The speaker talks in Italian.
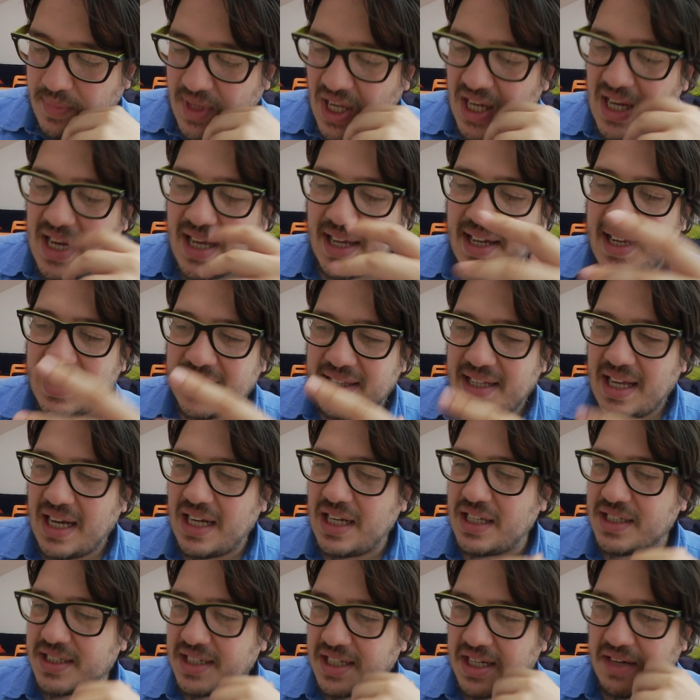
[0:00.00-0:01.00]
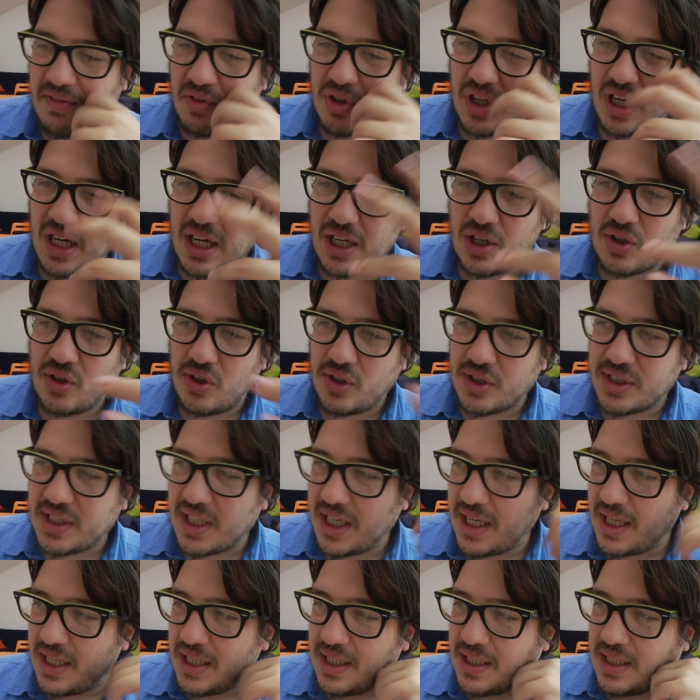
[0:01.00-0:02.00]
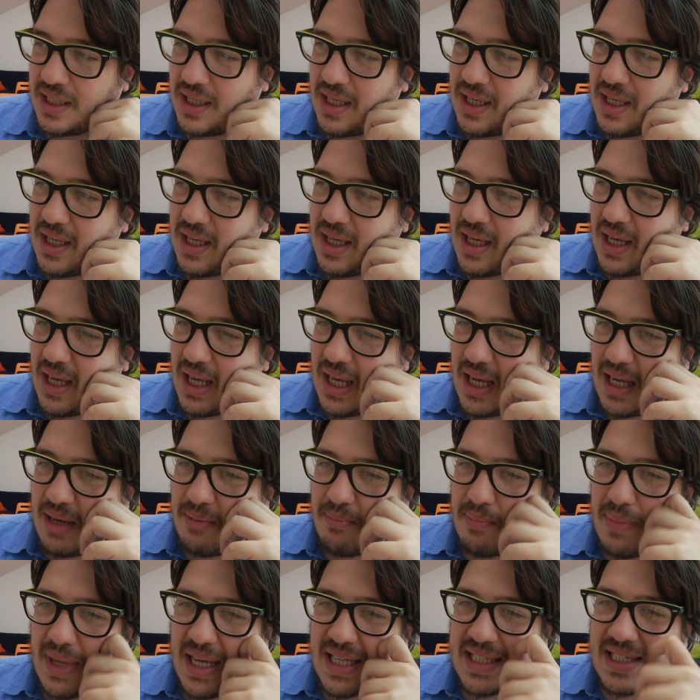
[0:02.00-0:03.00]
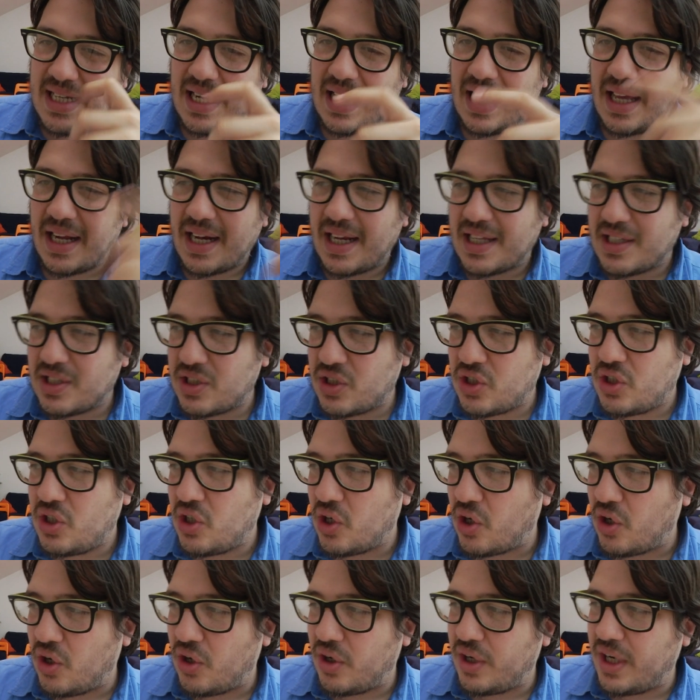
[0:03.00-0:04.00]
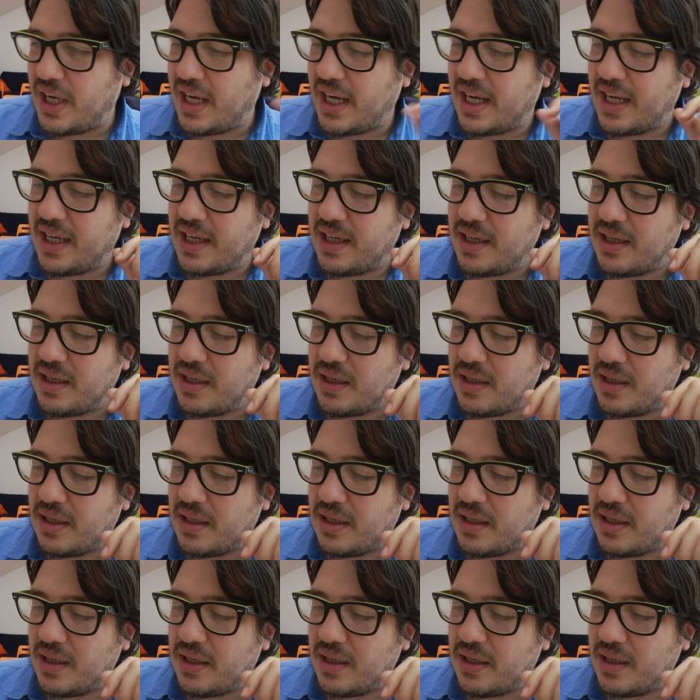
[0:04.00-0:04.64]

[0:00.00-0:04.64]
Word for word: Gli Angerdelli scrivo delle cose e in base alla reazione